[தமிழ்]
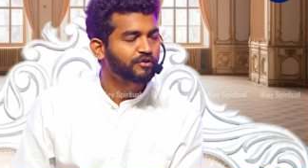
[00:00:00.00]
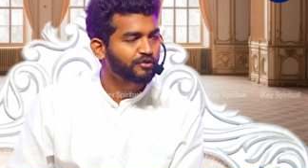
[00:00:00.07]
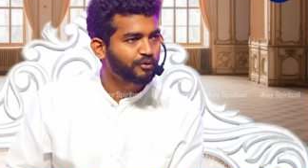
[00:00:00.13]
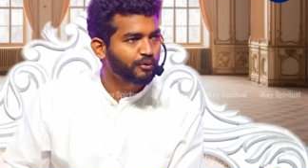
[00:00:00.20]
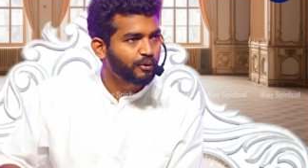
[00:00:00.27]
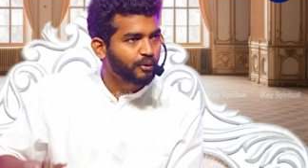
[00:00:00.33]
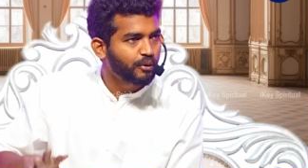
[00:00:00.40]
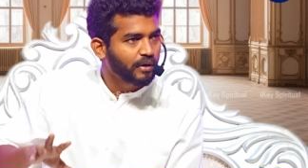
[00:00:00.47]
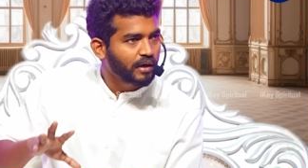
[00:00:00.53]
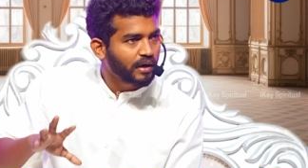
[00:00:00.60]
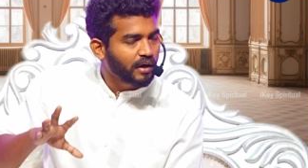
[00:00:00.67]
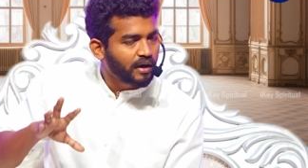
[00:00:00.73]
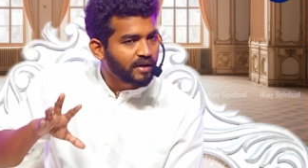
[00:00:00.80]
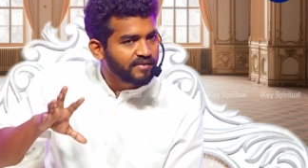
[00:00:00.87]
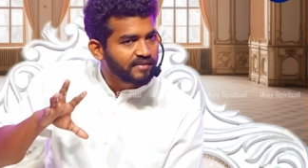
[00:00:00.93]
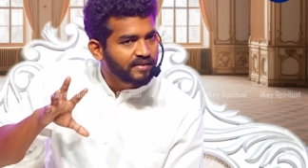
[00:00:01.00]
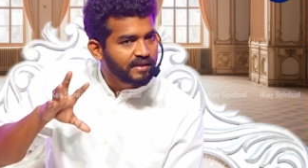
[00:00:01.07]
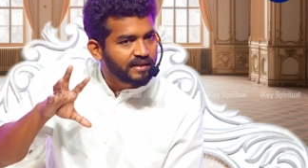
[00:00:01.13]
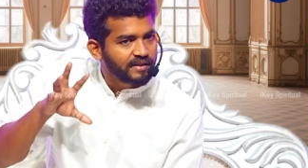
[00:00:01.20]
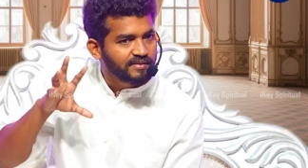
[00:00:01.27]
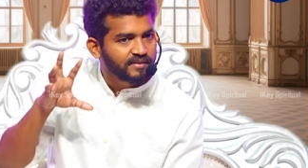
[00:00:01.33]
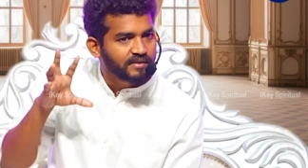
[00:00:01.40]
ஸோ
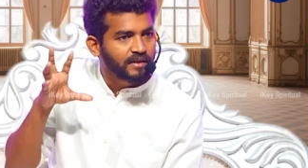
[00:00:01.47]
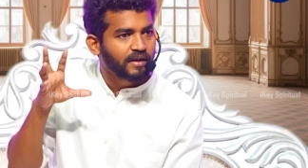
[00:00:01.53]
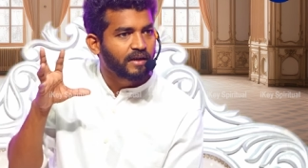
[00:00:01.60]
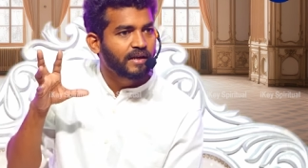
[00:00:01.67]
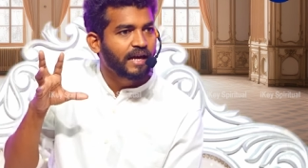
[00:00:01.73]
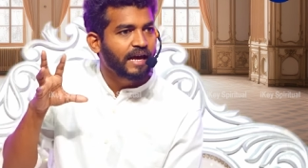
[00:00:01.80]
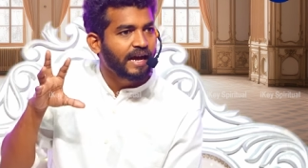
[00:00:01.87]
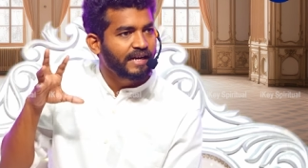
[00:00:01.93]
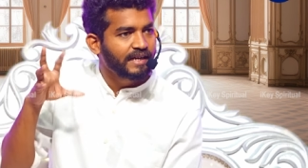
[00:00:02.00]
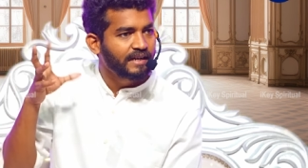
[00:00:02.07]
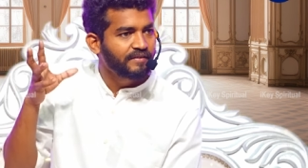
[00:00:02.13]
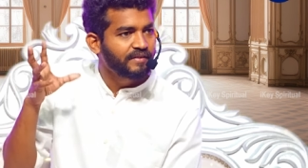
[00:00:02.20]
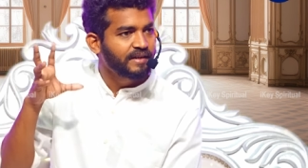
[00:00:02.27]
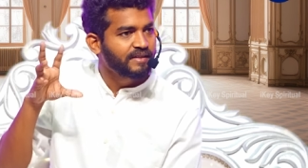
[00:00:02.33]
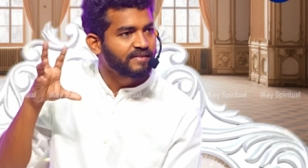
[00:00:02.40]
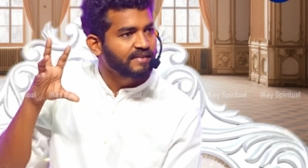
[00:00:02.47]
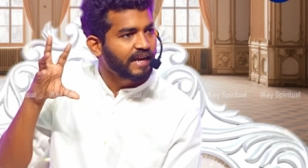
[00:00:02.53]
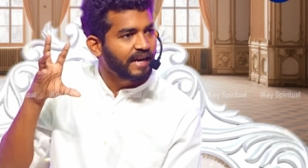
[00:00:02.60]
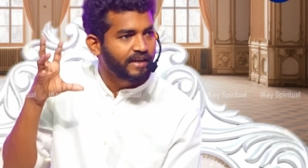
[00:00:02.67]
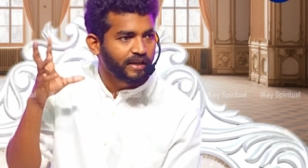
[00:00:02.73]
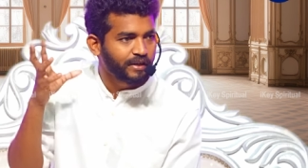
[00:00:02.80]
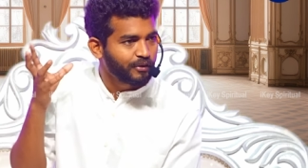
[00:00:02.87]
காஸ்ட்லியஸ்டான ஆக்டிவிட்டிஸ்
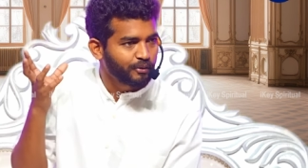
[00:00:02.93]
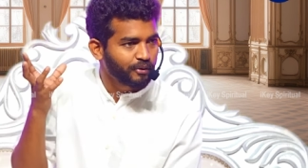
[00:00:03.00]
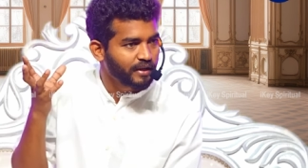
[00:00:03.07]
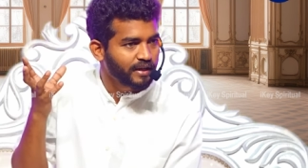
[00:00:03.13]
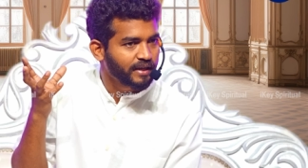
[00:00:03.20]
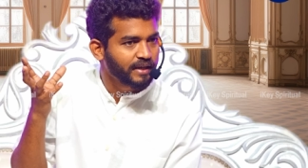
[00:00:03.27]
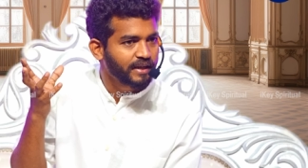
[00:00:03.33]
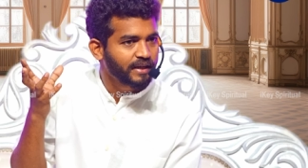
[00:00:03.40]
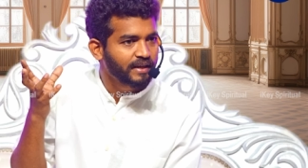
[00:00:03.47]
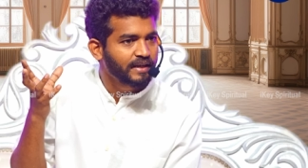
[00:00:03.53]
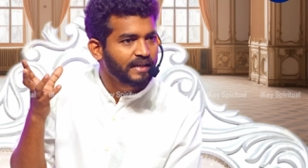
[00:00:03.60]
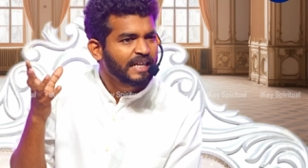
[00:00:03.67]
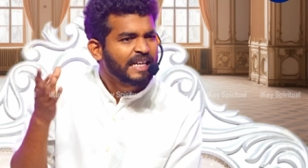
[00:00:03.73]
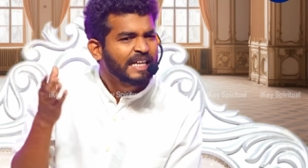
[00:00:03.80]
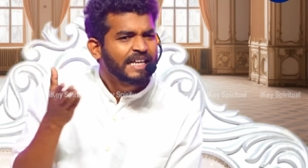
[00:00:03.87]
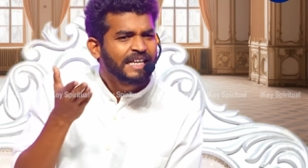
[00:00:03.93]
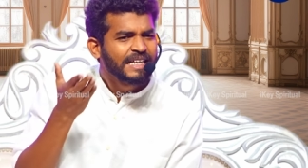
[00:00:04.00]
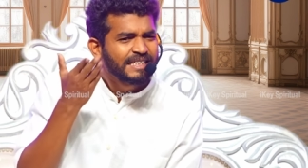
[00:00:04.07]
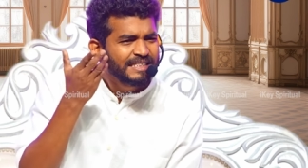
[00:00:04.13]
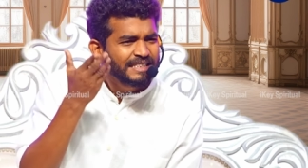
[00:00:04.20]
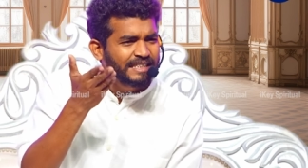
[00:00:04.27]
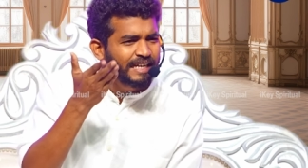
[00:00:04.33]
ஆட்டிடியூட
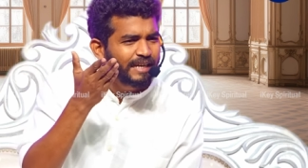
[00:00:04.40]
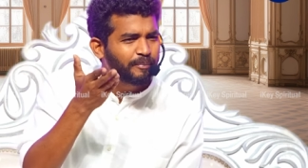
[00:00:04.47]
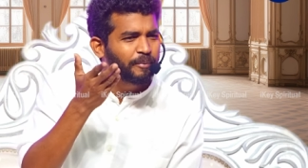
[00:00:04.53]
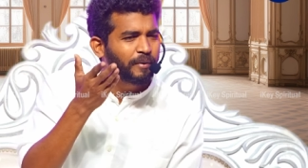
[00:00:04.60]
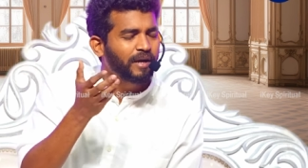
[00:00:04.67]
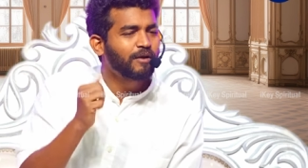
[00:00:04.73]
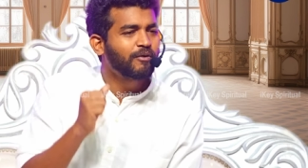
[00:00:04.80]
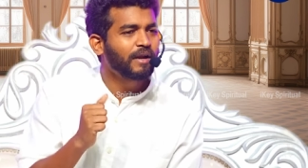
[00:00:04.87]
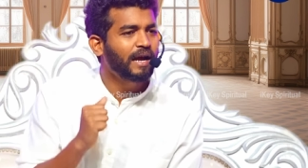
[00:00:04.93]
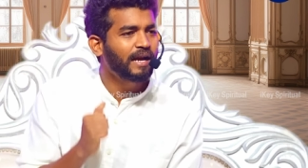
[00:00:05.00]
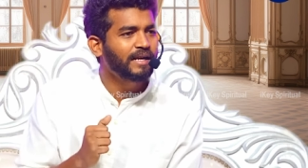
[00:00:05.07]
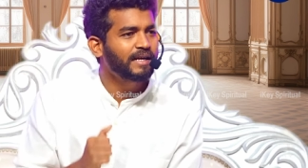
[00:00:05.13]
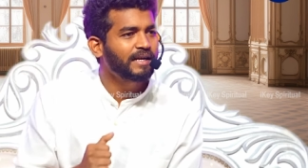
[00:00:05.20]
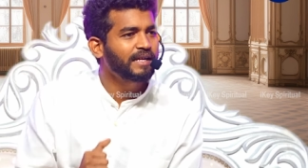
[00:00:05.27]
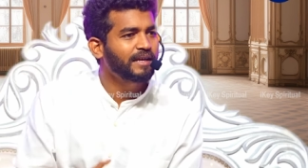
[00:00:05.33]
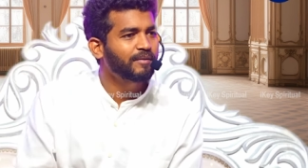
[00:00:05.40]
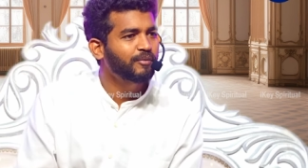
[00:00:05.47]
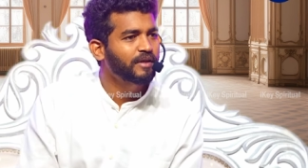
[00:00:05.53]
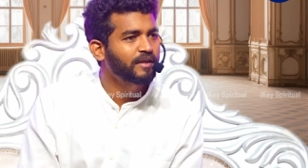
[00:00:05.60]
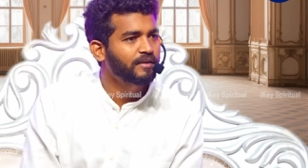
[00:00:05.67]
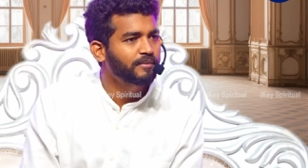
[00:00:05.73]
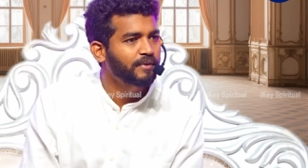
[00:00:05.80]
சீப்பான ஒரு ஆள்கிட்ட ஏன்
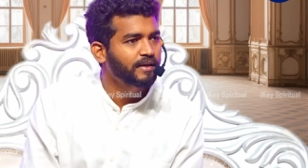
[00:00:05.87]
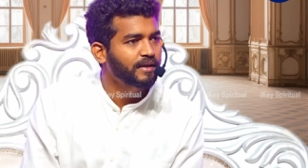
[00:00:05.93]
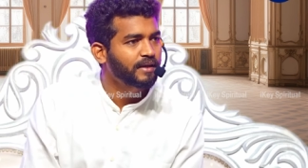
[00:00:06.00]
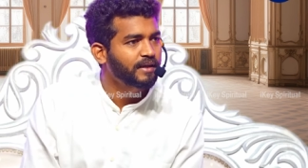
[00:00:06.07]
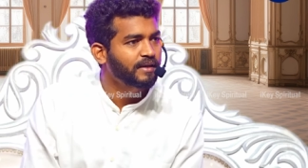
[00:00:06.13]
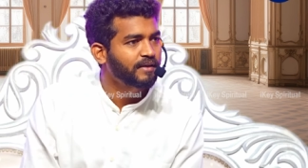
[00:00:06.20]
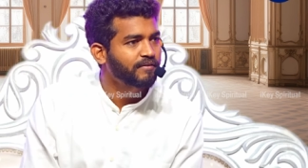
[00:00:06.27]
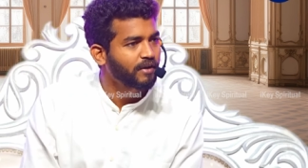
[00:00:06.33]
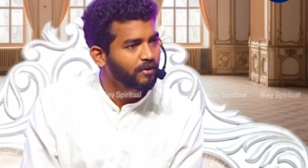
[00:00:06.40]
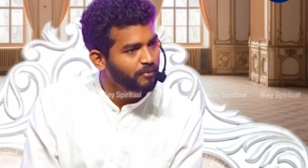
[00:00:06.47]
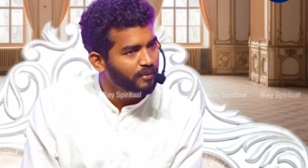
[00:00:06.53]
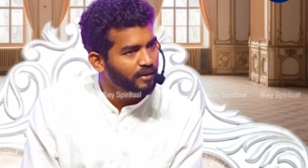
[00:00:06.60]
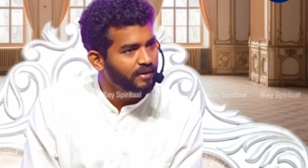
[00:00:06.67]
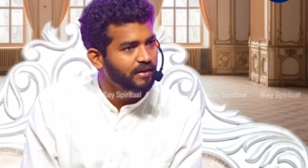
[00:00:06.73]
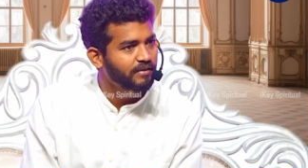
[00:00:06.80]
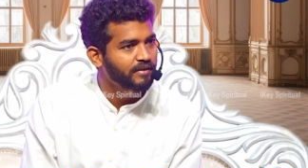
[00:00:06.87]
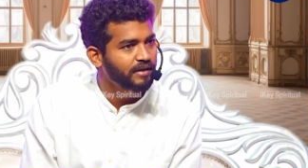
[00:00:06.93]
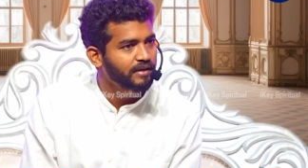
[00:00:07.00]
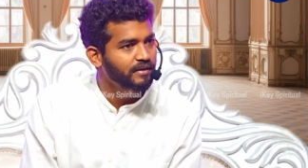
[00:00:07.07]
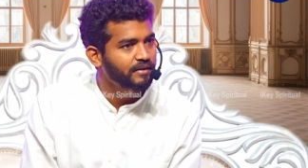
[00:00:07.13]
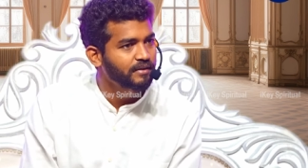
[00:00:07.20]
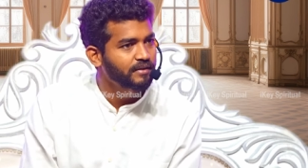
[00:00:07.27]
போய் எதிர்பார்க்குறீங்க வருமா அது
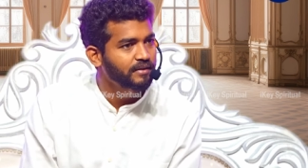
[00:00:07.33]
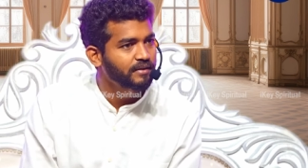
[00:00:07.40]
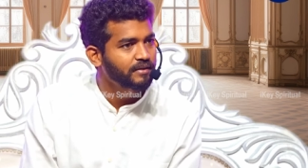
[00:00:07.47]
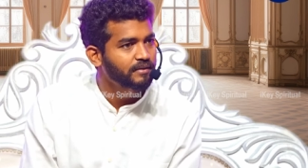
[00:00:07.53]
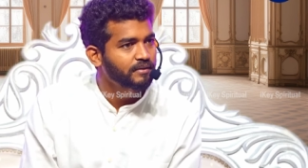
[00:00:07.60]
அவங்ககிட்ட இருந்து